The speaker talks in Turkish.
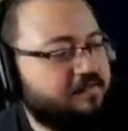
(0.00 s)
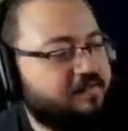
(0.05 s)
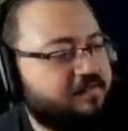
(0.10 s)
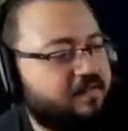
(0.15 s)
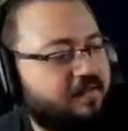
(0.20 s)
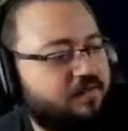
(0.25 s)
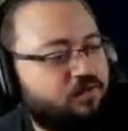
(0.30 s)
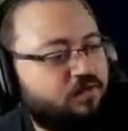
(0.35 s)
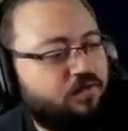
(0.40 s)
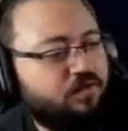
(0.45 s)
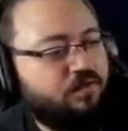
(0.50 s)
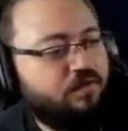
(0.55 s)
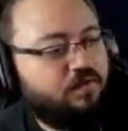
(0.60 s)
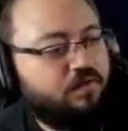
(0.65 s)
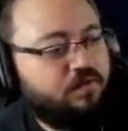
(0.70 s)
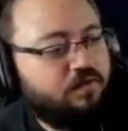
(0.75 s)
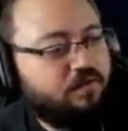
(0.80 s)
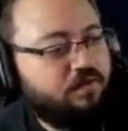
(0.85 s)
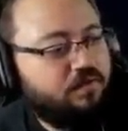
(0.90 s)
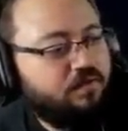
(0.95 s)
Sen
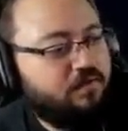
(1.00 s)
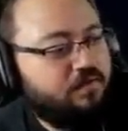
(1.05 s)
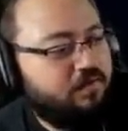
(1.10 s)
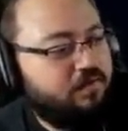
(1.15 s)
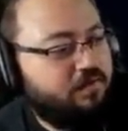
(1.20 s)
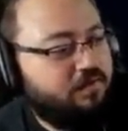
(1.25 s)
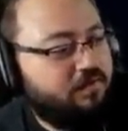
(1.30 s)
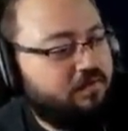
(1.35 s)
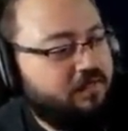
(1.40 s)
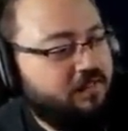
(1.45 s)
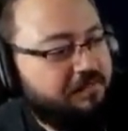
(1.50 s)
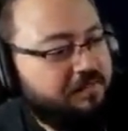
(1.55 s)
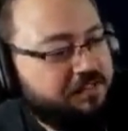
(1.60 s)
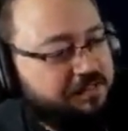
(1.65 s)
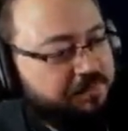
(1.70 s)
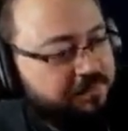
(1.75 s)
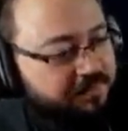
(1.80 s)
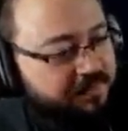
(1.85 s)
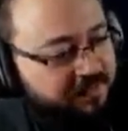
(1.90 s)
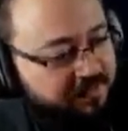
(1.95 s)
o e,
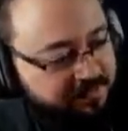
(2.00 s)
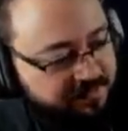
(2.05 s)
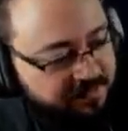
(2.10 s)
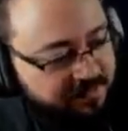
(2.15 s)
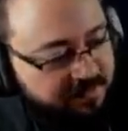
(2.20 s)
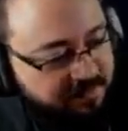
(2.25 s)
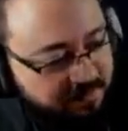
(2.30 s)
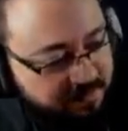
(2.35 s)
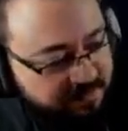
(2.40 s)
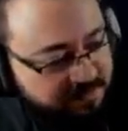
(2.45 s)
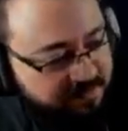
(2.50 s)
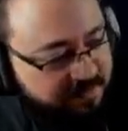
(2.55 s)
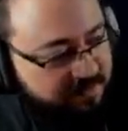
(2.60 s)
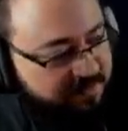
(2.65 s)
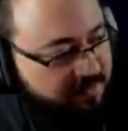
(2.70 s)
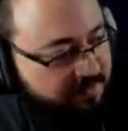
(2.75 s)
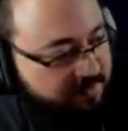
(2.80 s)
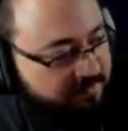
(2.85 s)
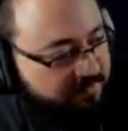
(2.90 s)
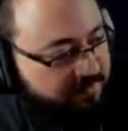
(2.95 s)
gebeş milliyetçiliğini başka
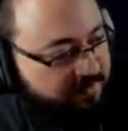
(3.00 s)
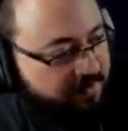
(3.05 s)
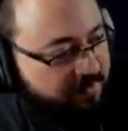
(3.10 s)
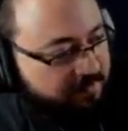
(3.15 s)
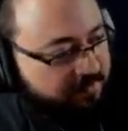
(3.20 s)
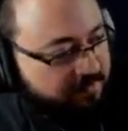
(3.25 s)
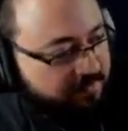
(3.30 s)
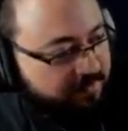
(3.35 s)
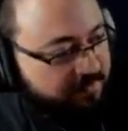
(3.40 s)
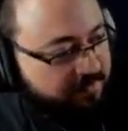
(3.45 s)
tarafta yap.